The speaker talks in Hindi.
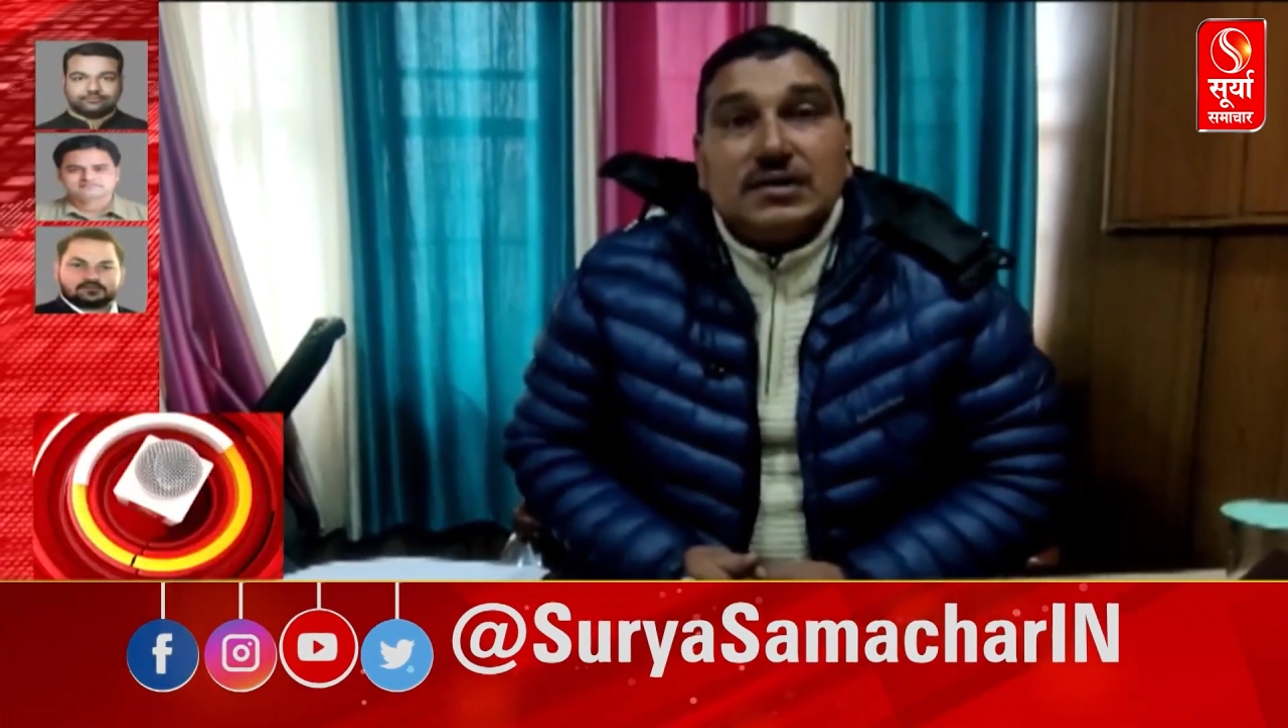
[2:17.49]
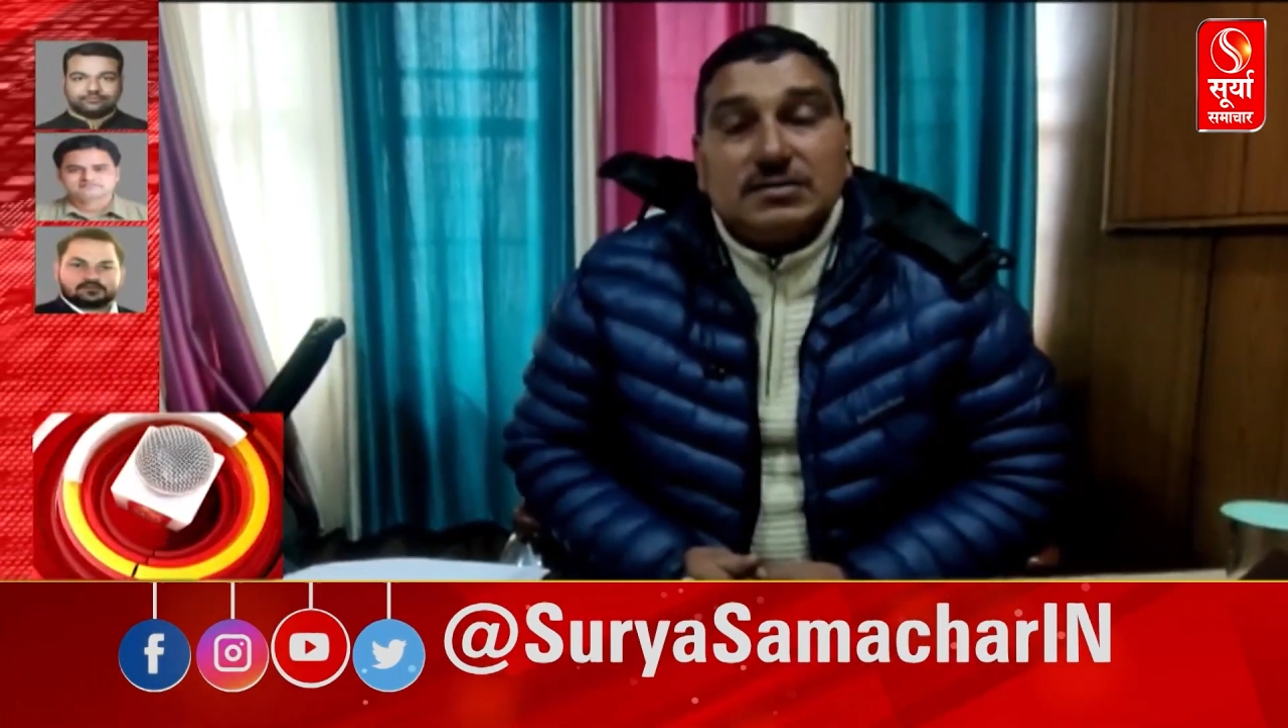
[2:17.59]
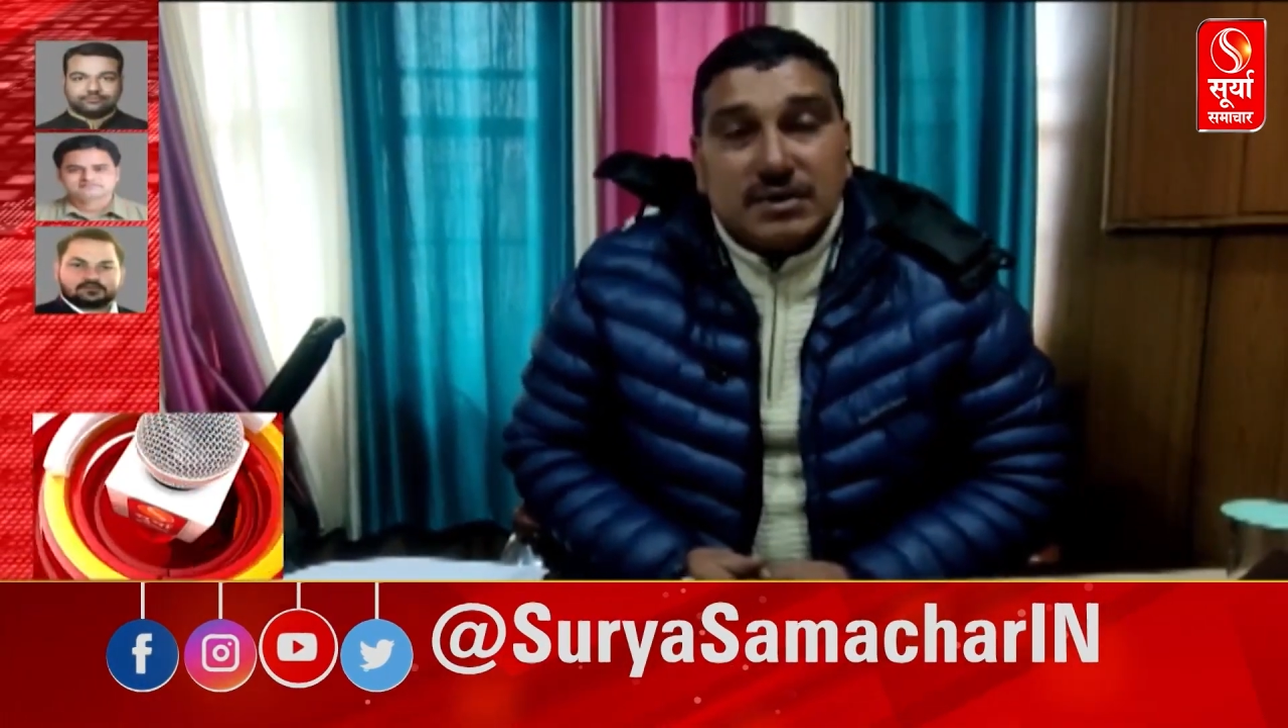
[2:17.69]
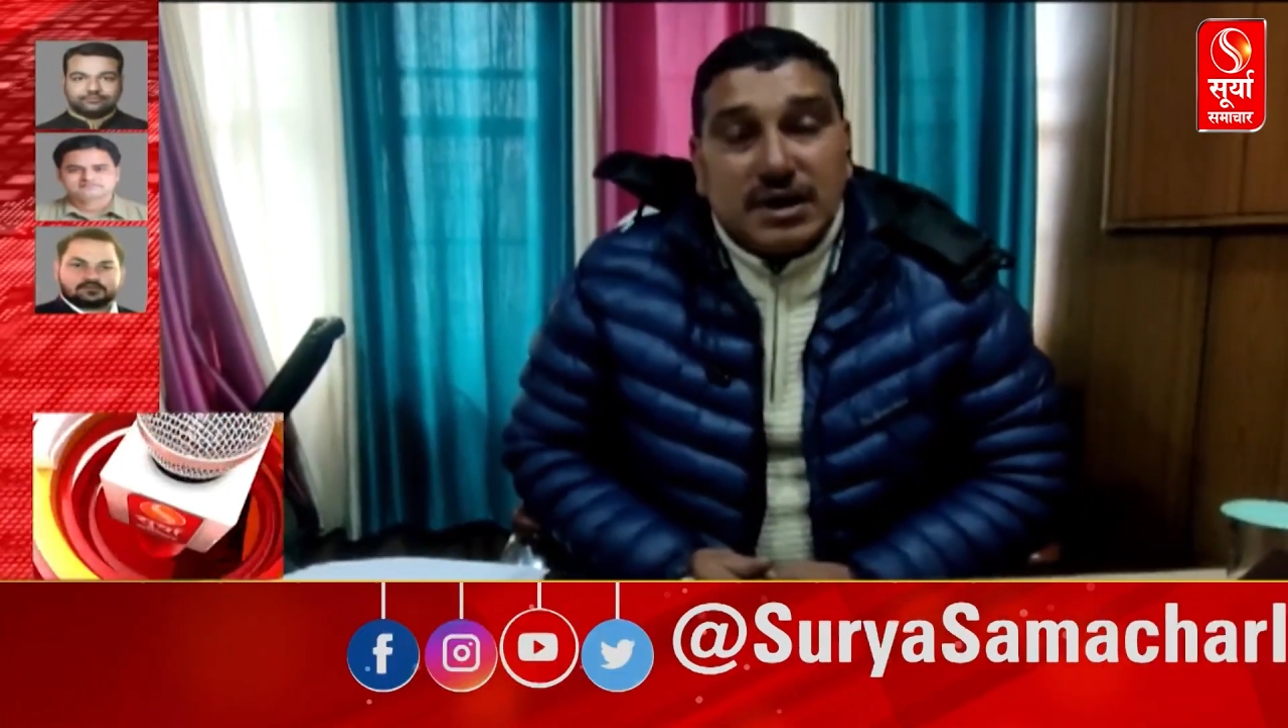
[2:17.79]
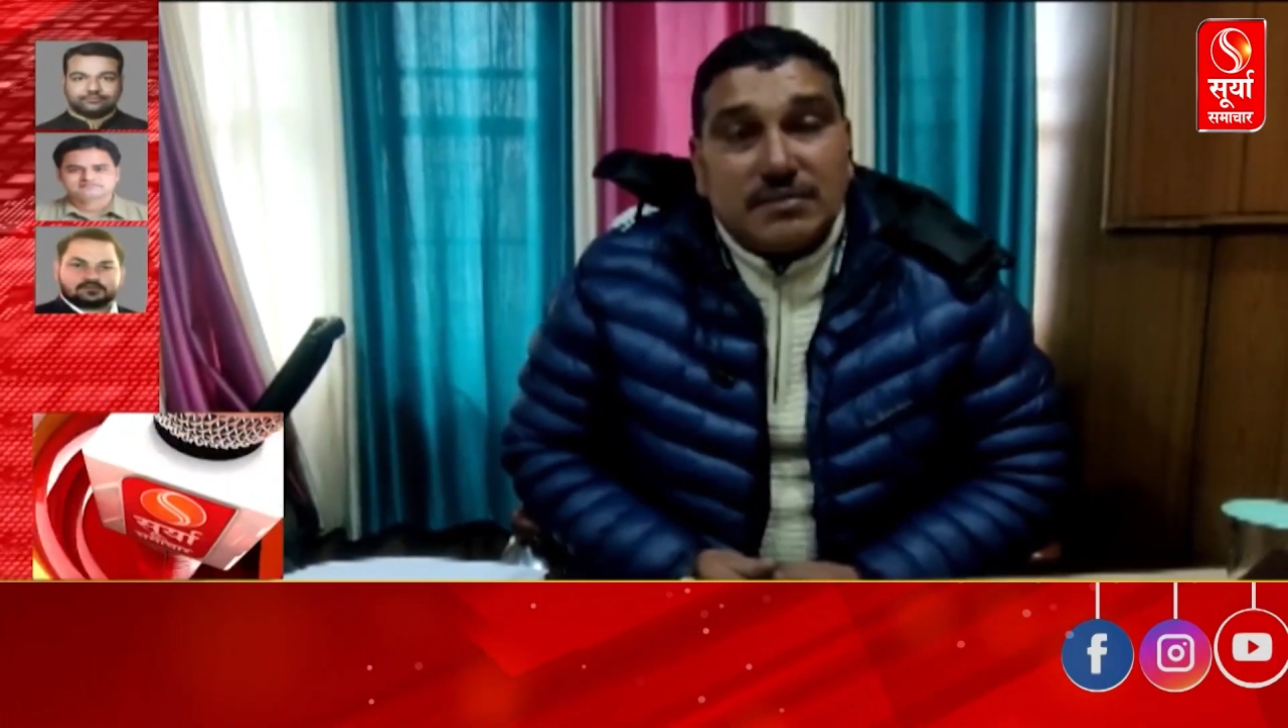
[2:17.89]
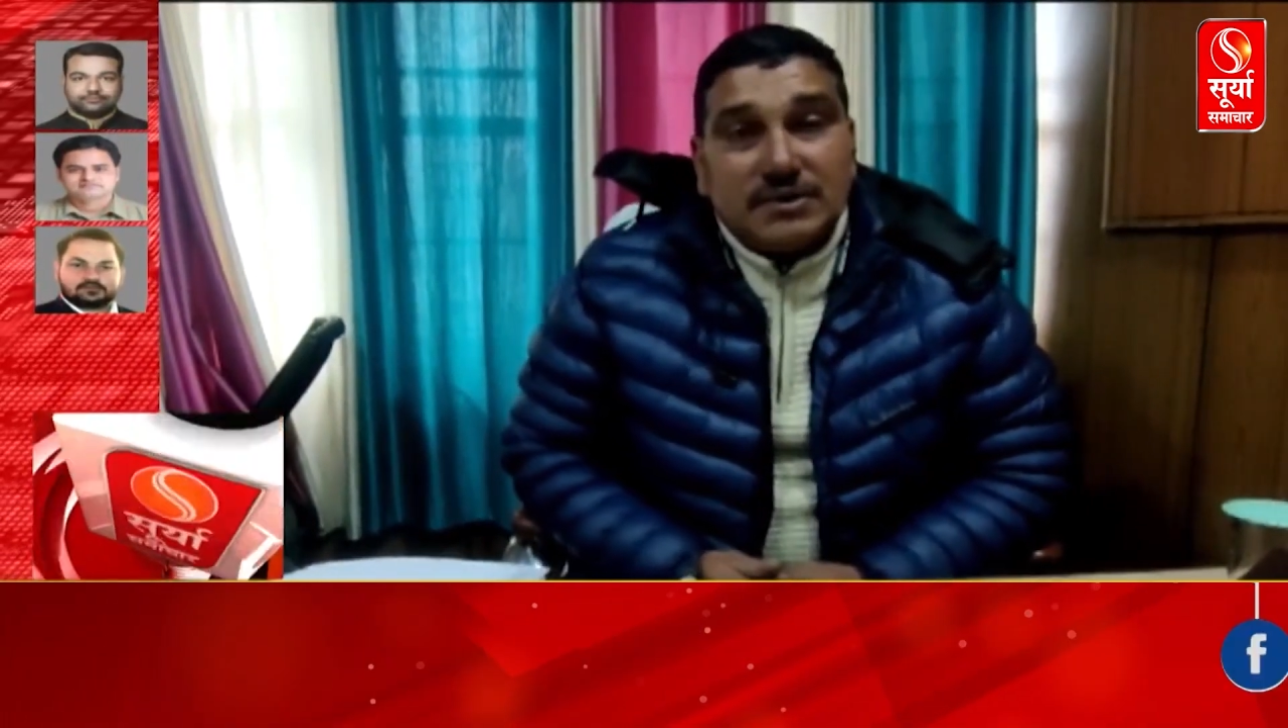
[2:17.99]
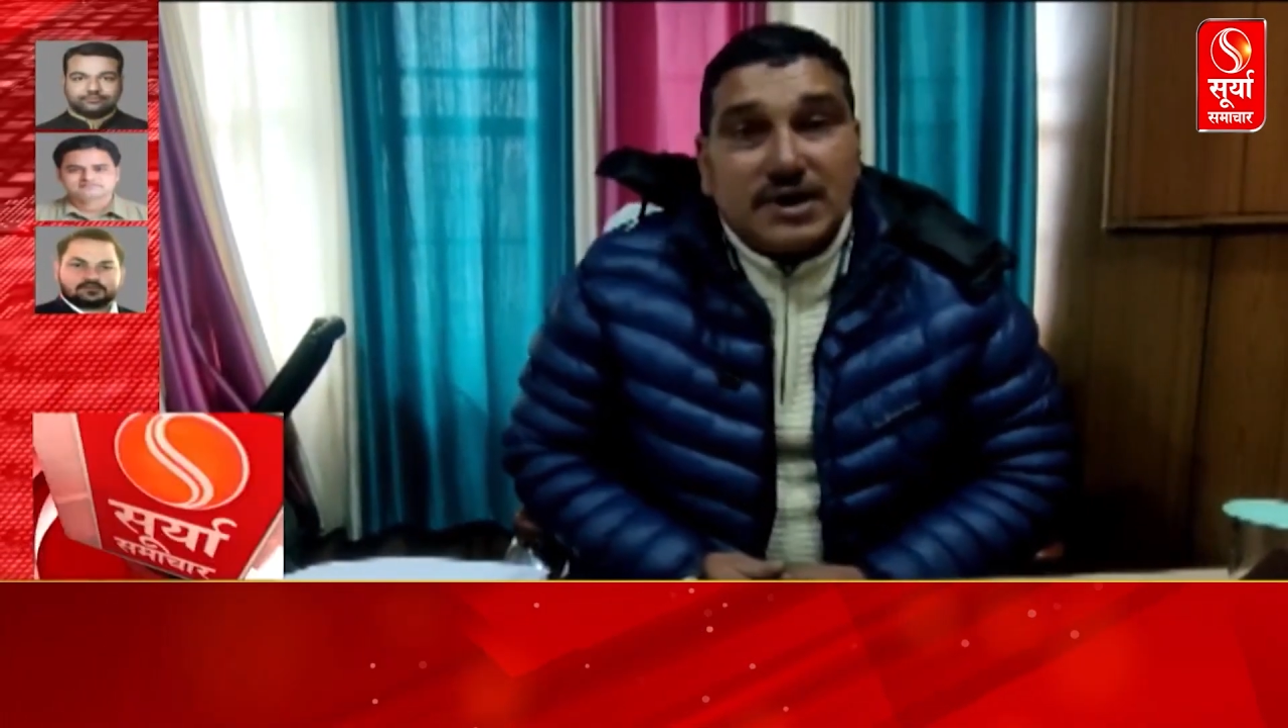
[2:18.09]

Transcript: वहाँ पे